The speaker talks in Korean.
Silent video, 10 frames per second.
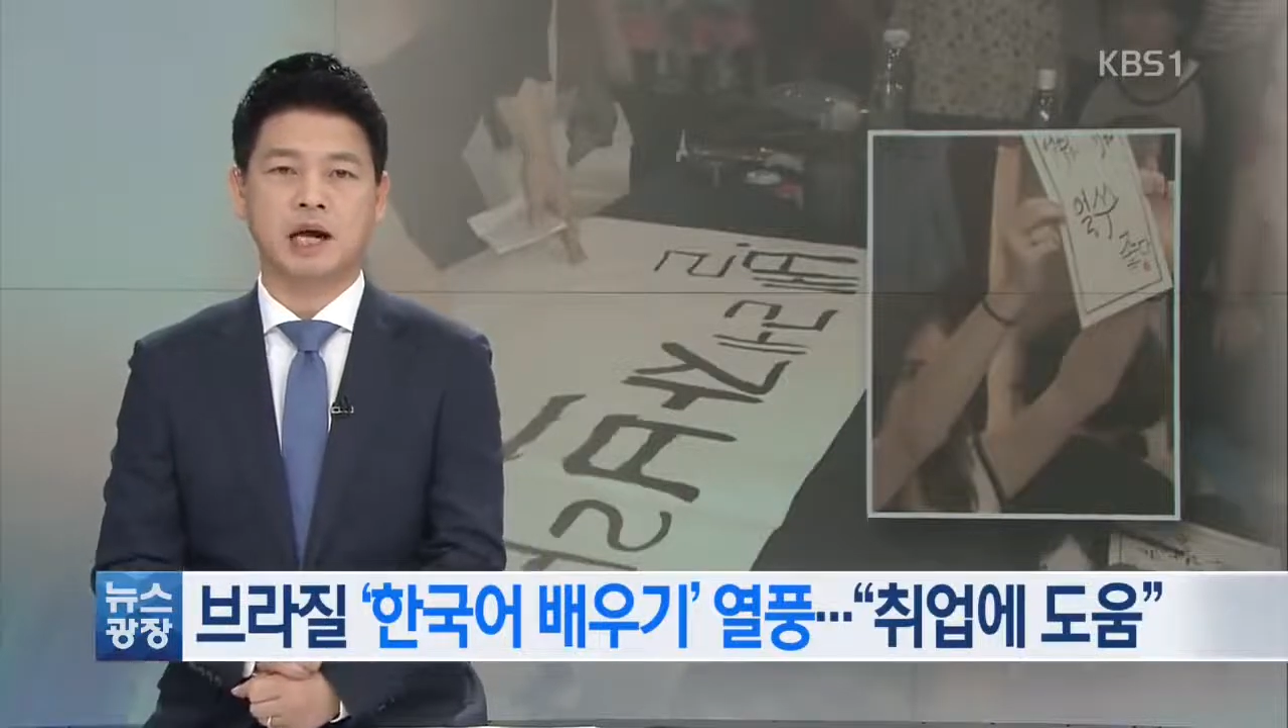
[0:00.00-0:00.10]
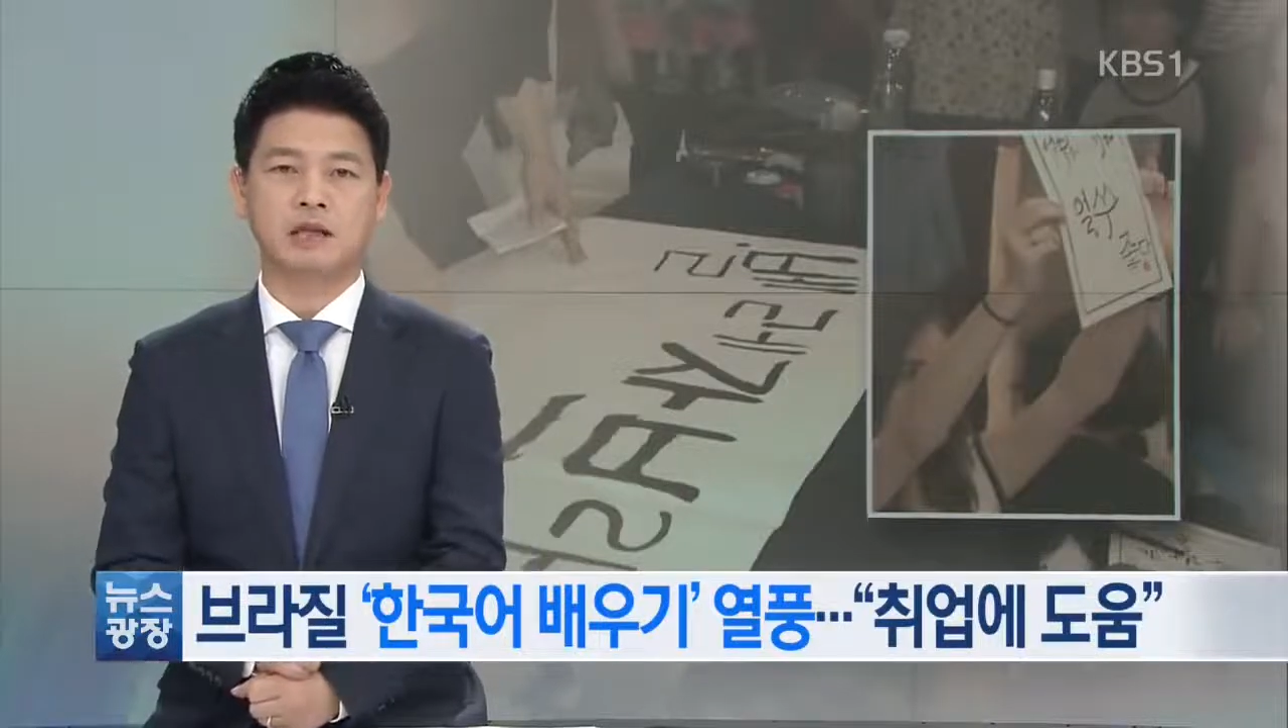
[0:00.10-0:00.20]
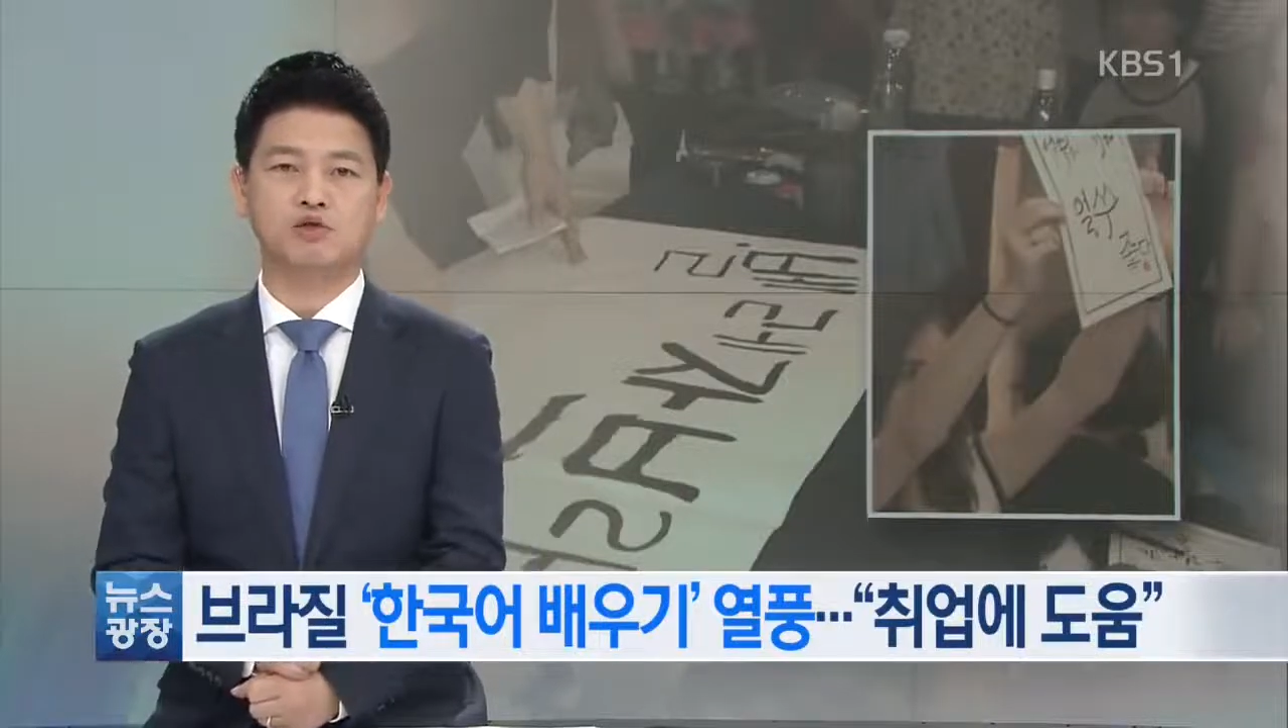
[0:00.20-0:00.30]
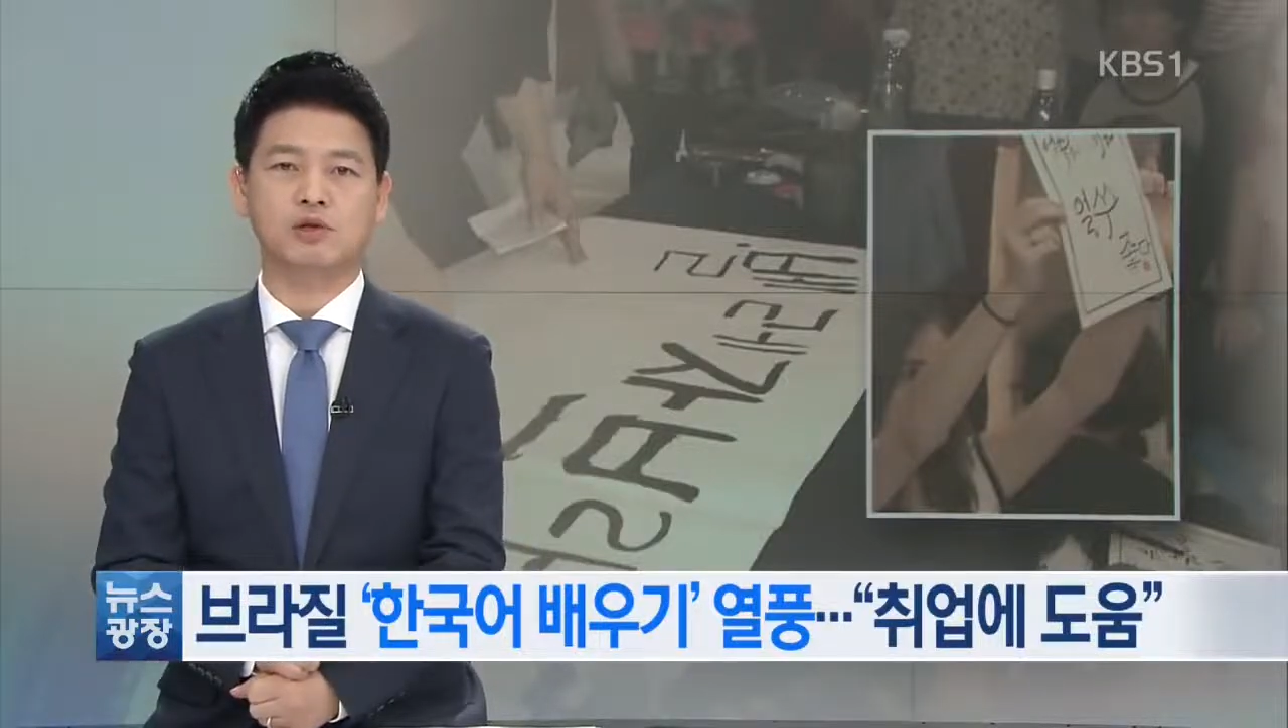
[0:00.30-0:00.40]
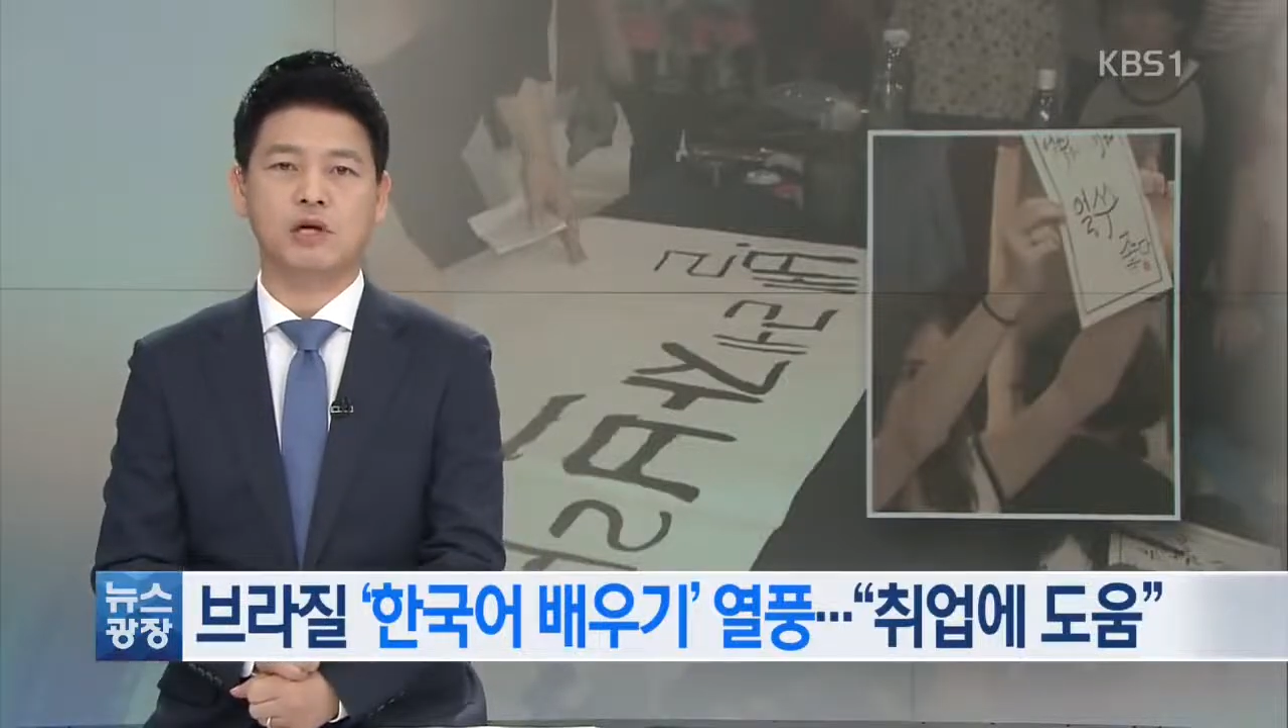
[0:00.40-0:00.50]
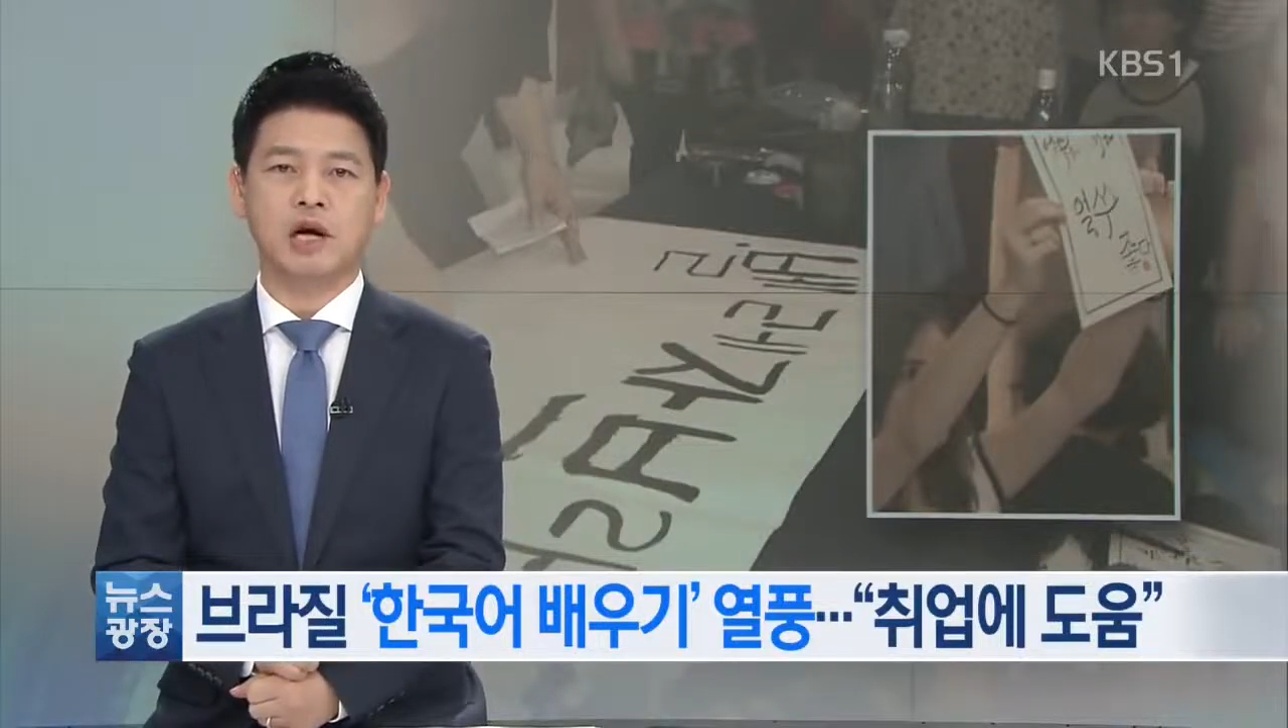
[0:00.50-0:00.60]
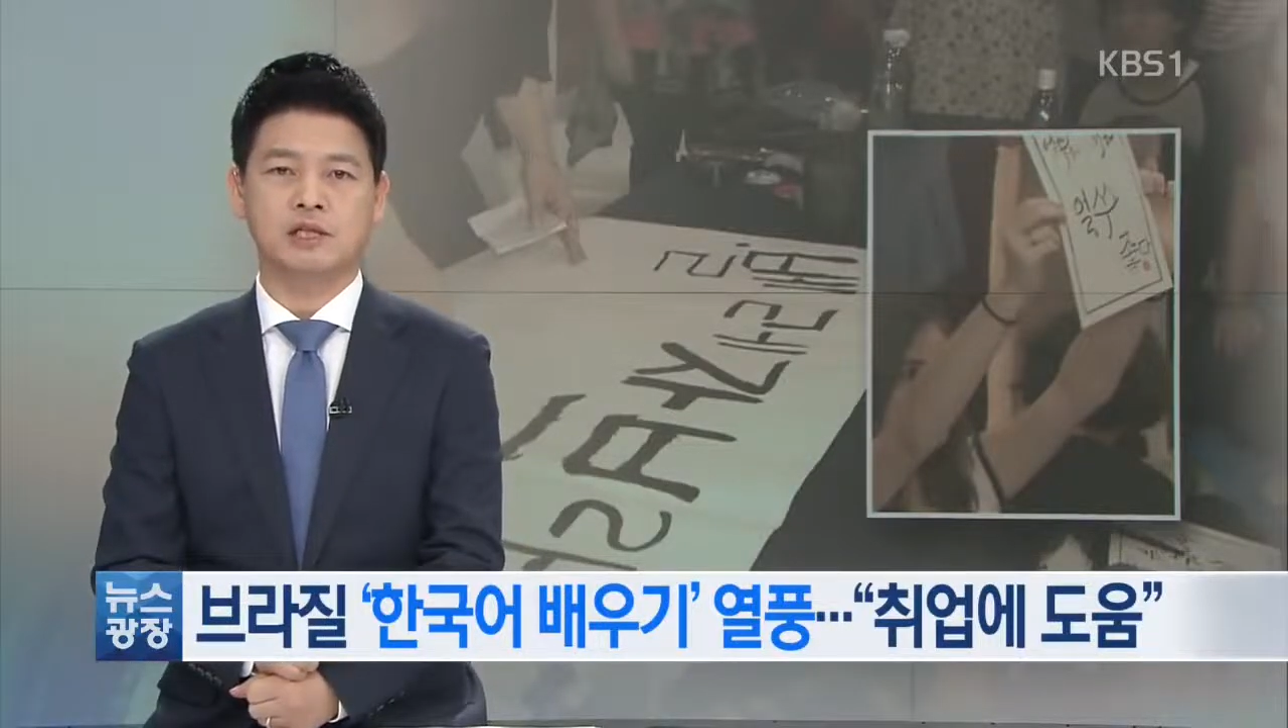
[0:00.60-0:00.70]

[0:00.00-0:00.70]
한국어